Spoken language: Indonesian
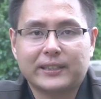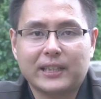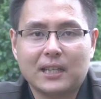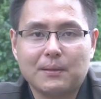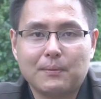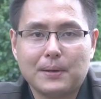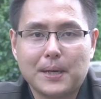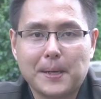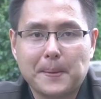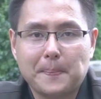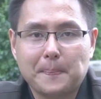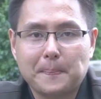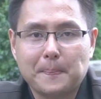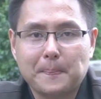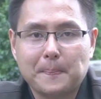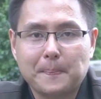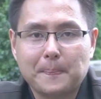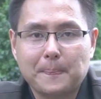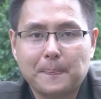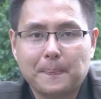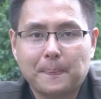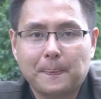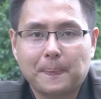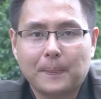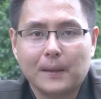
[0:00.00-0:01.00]
bersama.
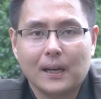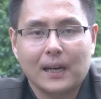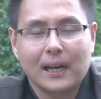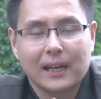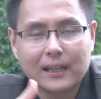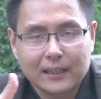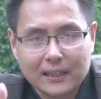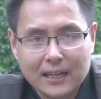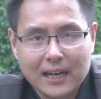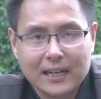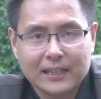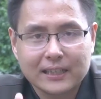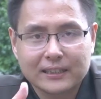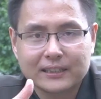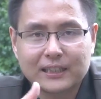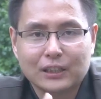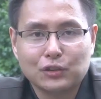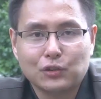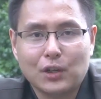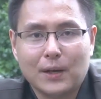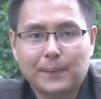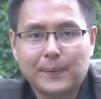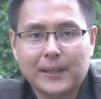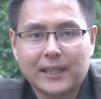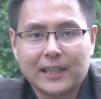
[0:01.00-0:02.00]
Karena ada
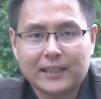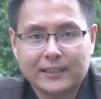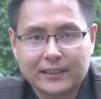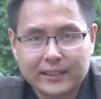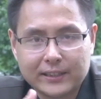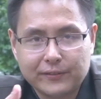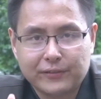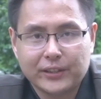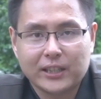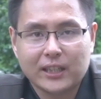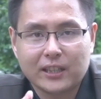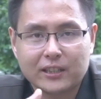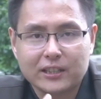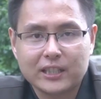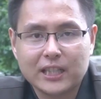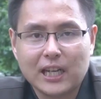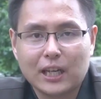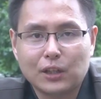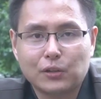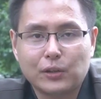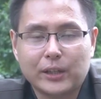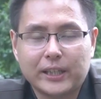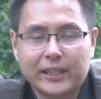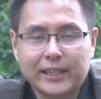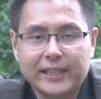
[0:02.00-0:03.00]
satu aplikasi
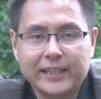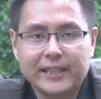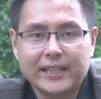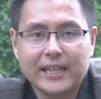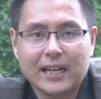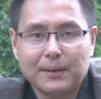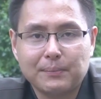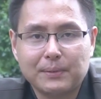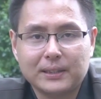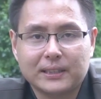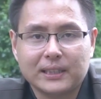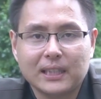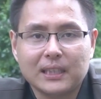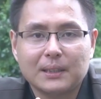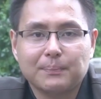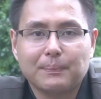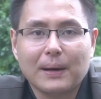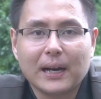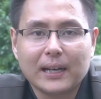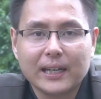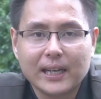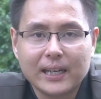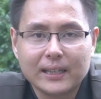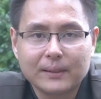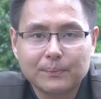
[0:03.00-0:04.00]
finansialku ini yang bisa
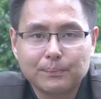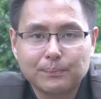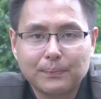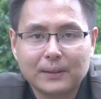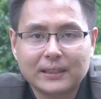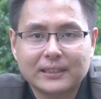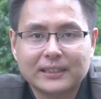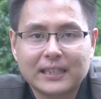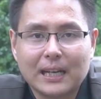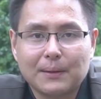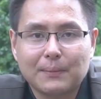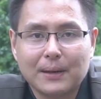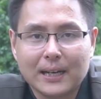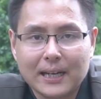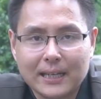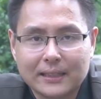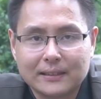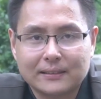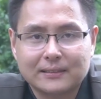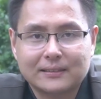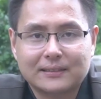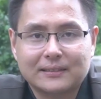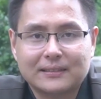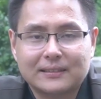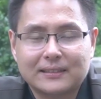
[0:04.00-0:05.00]
dipakai bersamaan.
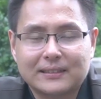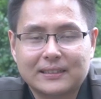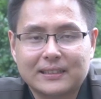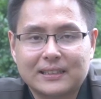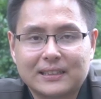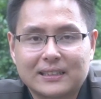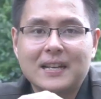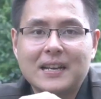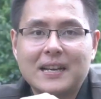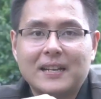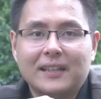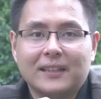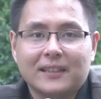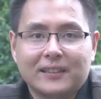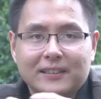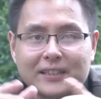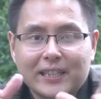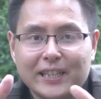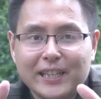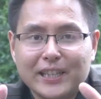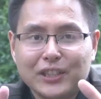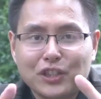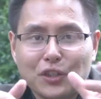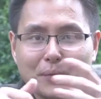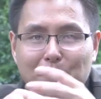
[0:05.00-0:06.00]

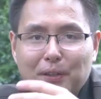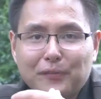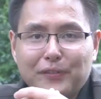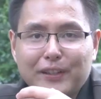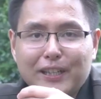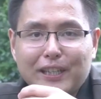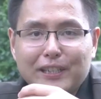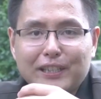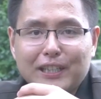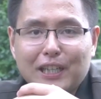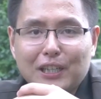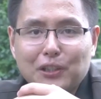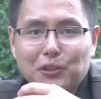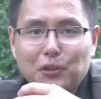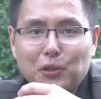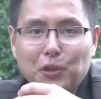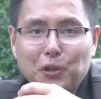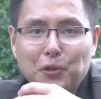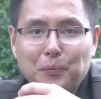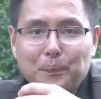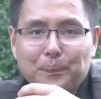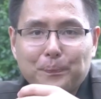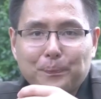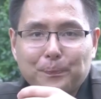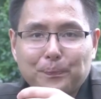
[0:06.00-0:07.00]
Jadi sobat
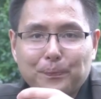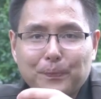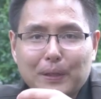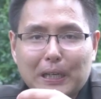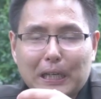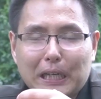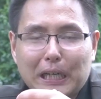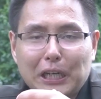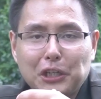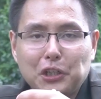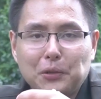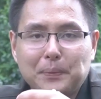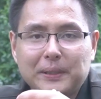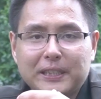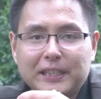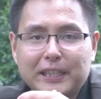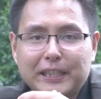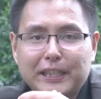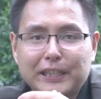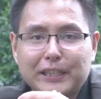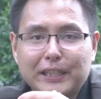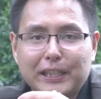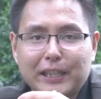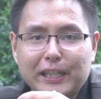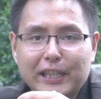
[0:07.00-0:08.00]
finansialku, kalau bisa
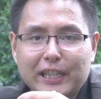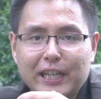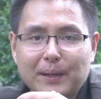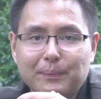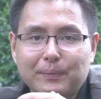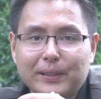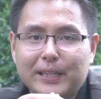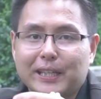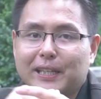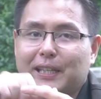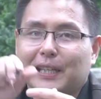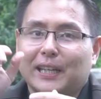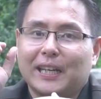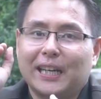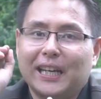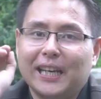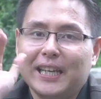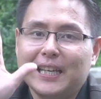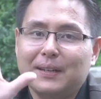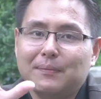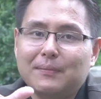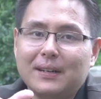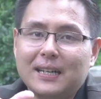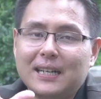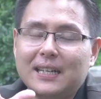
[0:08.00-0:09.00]
kita recap nih,
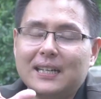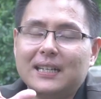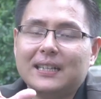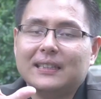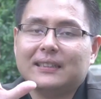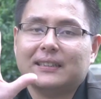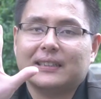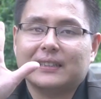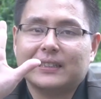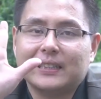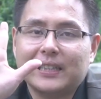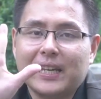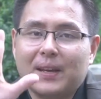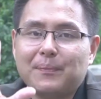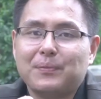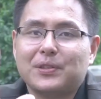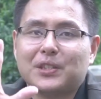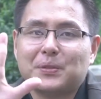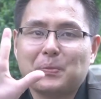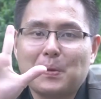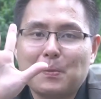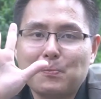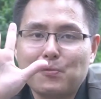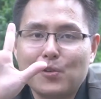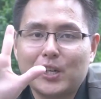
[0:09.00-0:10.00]
5
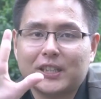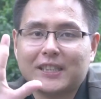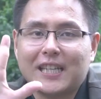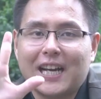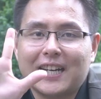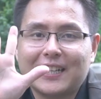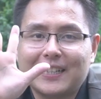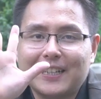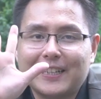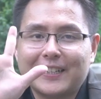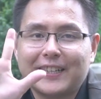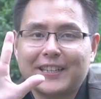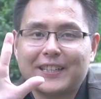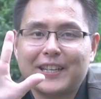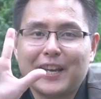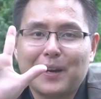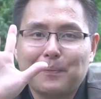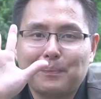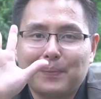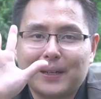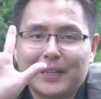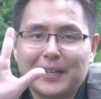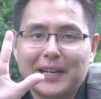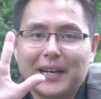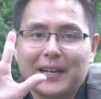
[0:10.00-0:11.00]
tips membuat anggaran yang
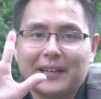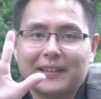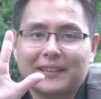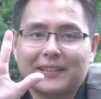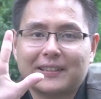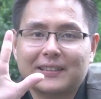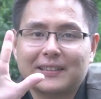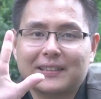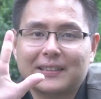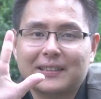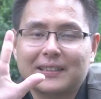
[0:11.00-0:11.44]
benar.